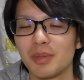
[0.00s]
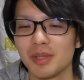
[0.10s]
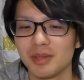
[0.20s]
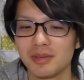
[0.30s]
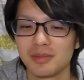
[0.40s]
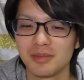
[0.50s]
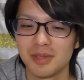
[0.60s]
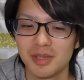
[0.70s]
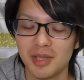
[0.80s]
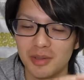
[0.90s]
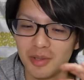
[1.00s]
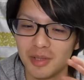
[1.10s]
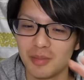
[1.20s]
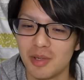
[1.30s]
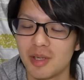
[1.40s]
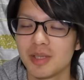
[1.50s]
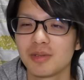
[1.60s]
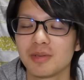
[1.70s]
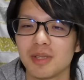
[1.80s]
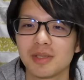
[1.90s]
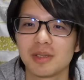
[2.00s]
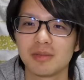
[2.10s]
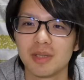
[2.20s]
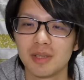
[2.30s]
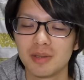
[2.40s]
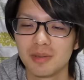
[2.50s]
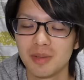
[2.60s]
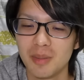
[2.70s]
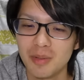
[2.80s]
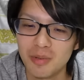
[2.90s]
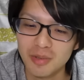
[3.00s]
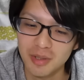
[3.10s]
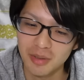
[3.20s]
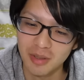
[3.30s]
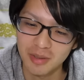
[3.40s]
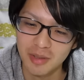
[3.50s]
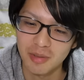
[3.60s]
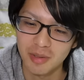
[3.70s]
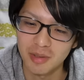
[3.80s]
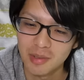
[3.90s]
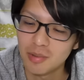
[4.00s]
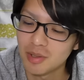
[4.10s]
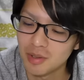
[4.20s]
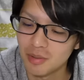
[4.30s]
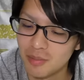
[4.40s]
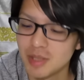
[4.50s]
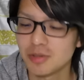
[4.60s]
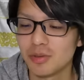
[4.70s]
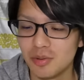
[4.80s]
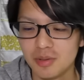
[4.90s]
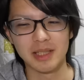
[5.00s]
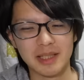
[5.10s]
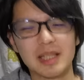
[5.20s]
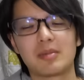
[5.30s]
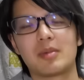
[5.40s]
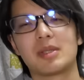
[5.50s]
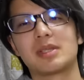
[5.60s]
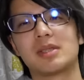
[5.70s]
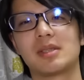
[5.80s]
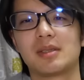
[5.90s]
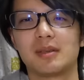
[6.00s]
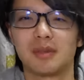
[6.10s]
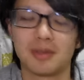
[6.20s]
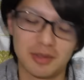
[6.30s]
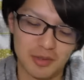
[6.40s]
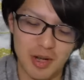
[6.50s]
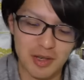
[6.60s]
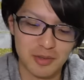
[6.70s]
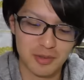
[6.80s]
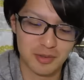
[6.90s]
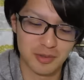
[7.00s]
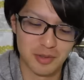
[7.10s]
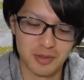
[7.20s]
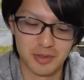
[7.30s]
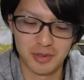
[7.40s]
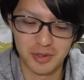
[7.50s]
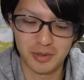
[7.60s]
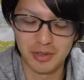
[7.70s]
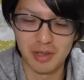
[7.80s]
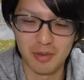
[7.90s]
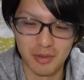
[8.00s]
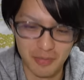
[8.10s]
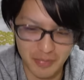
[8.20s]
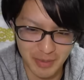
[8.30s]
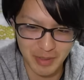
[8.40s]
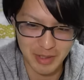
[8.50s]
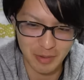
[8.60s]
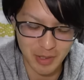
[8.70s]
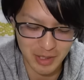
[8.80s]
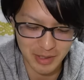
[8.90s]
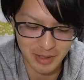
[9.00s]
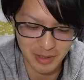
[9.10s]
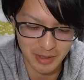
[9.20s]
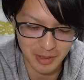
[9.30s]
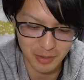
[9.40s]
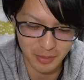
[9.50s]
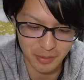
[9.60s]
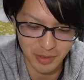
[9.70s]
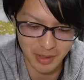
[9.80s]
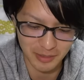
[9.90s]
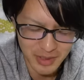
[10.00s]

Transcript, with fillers: ぱり、新カード入れても上がりにくくなっちゃうんで、レベルろくだと上がんないのかな？どうなんだろう。まあちょっと、引きたいと思います。ちょっと、ハンコックの強さを、皆さんお分かりいただけたと思うんで、